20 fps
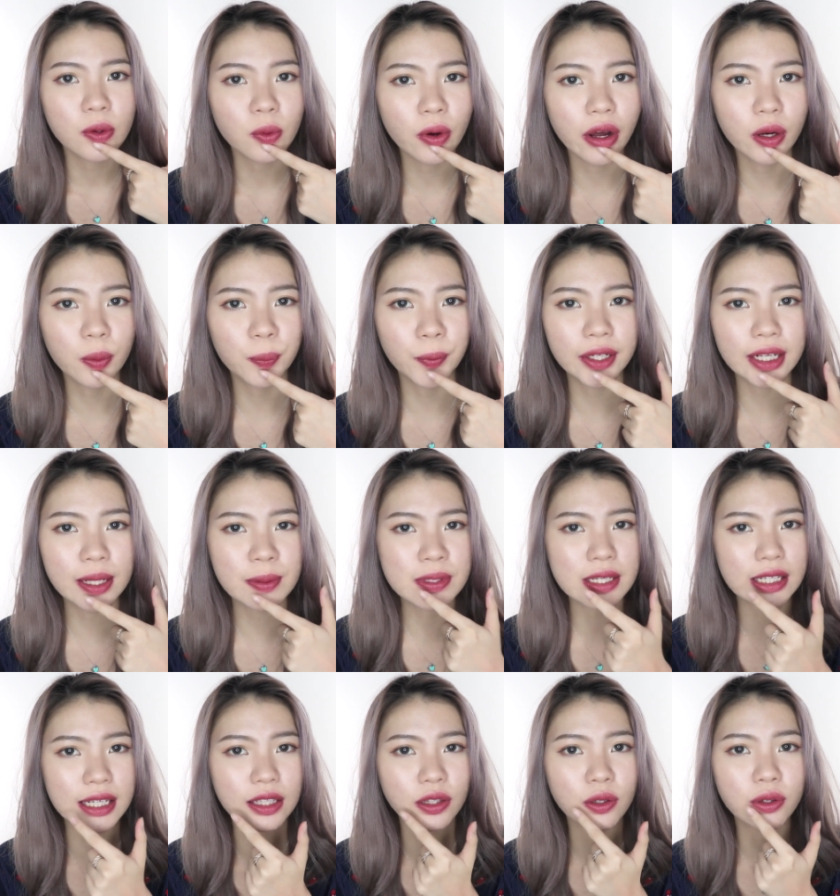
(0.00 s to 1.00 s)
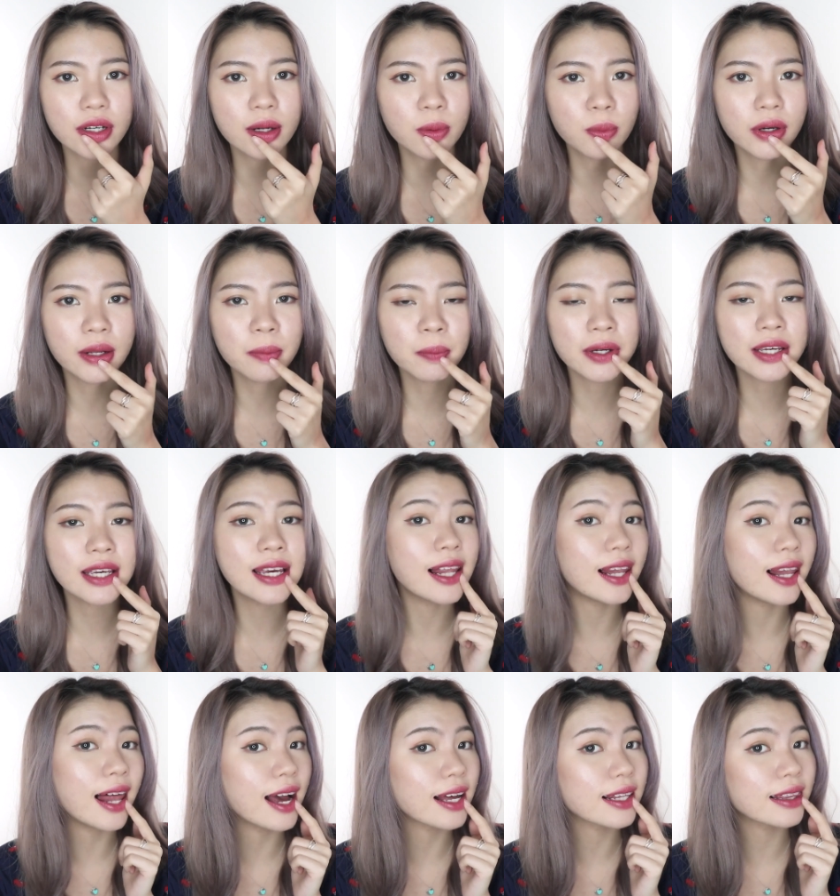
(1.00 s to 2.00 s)
Walaupun lipstiknya tuh udah mulai
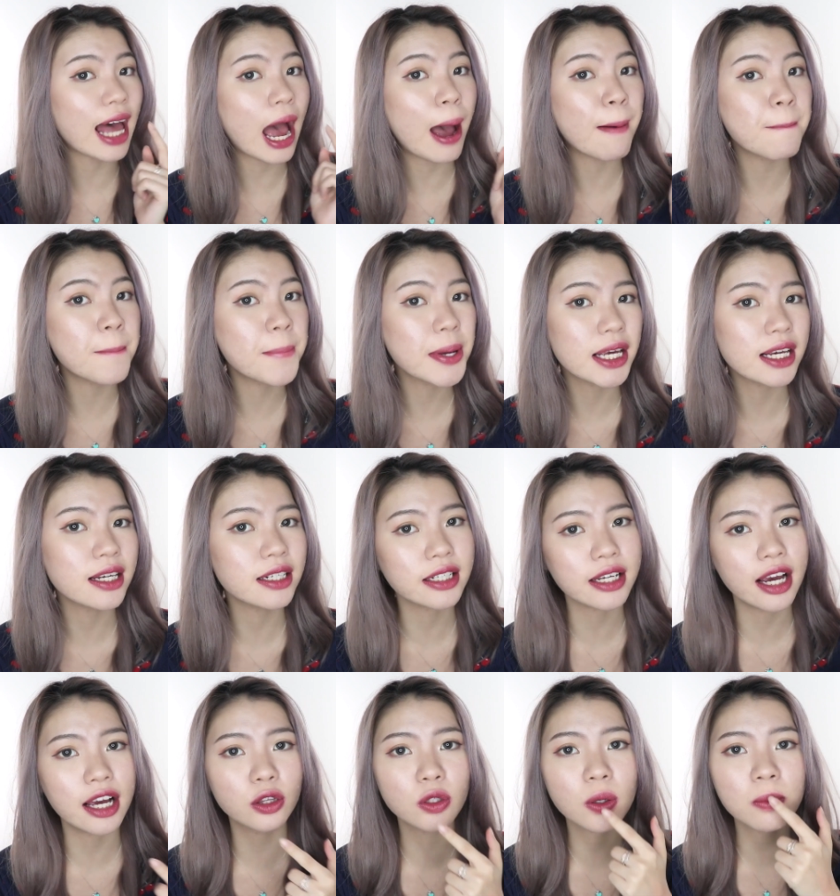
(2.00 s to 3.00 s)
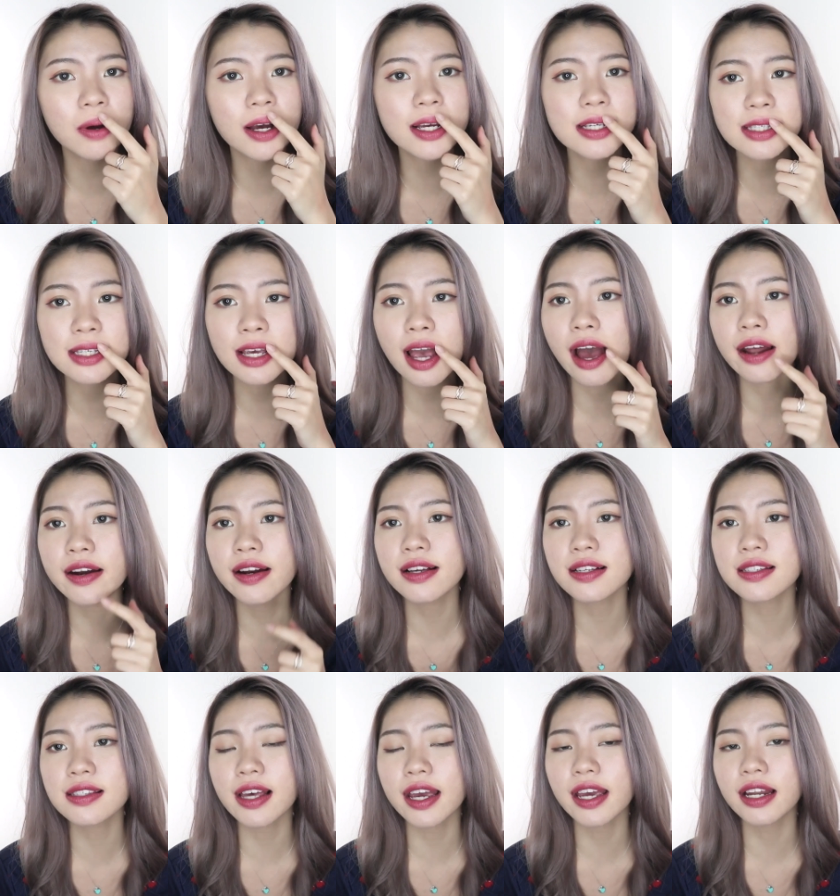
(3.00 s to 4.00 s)
menghilang, tapi dia itu masih
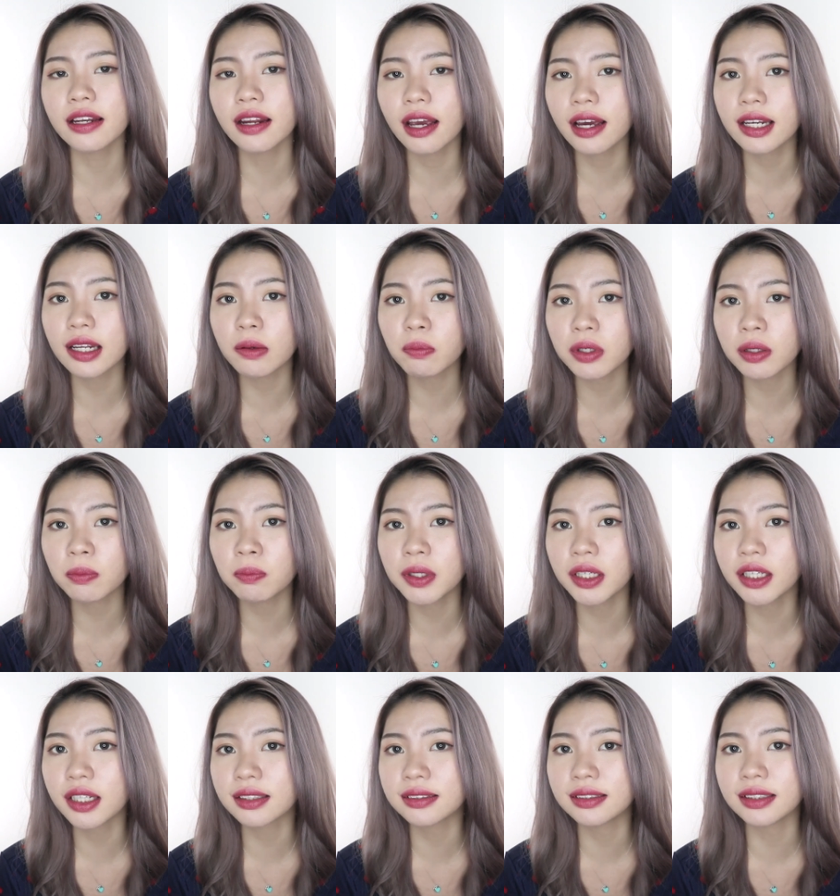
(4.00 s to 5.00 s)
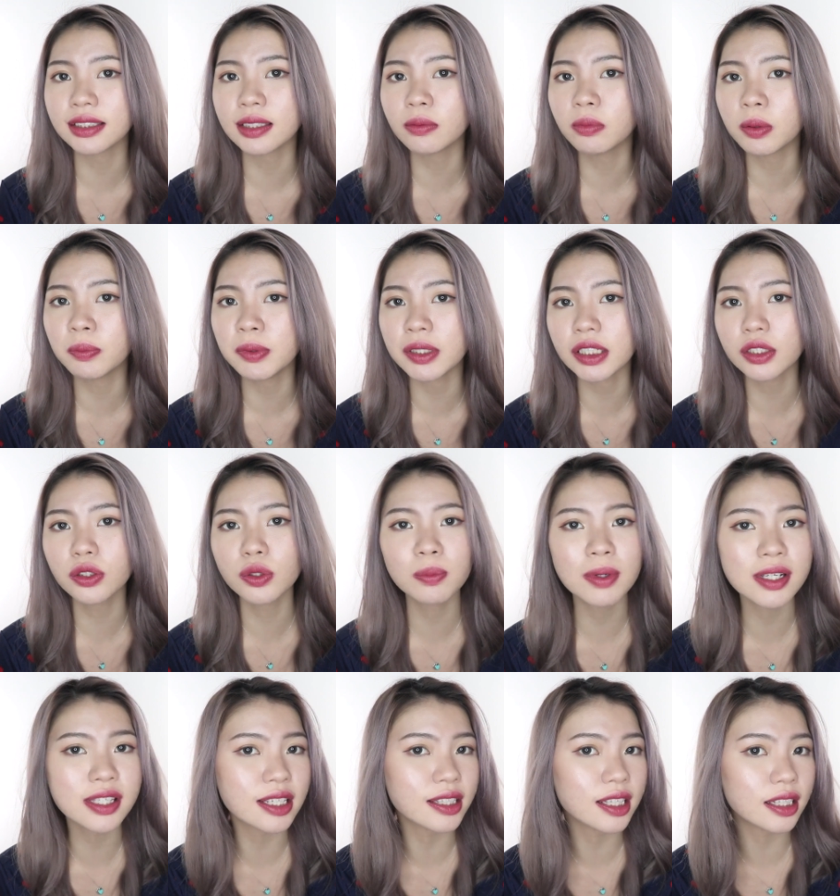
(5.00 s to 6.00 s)
ada stainnya di bibir. Jadi bibirnya tuh
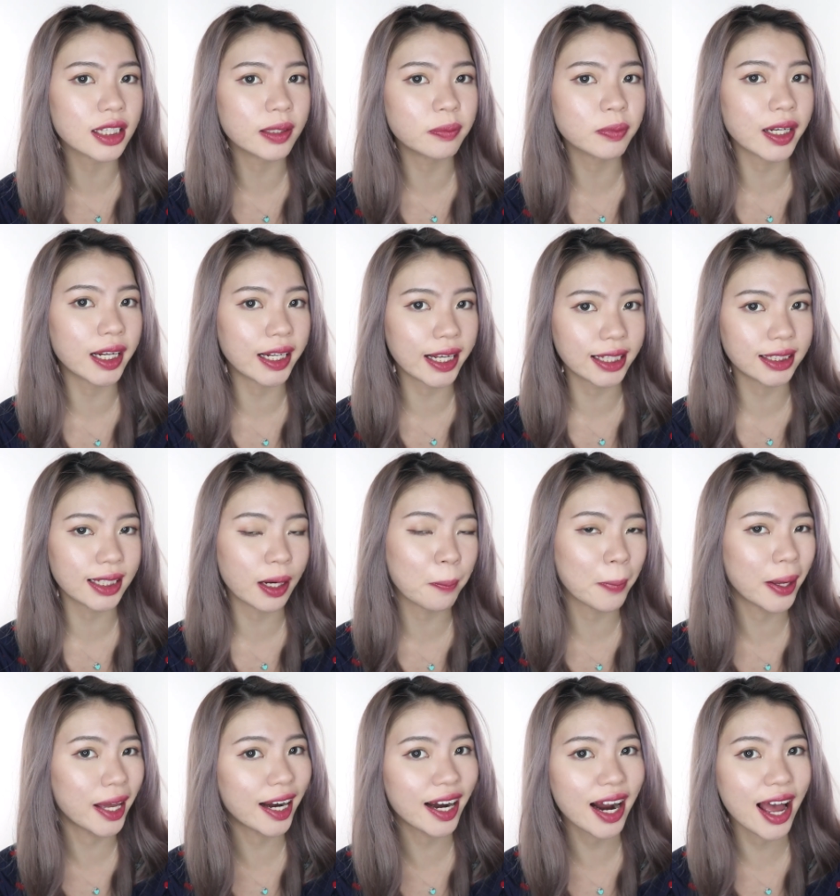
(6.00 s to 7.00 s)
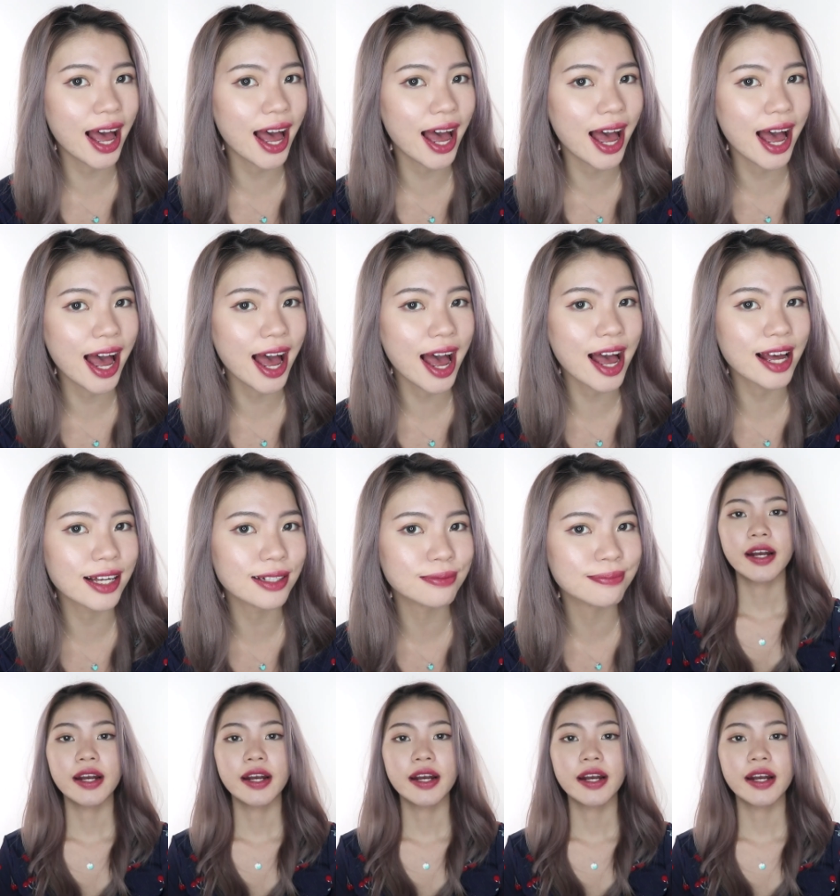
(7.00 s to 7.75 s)
masih tetap kelihatan merah.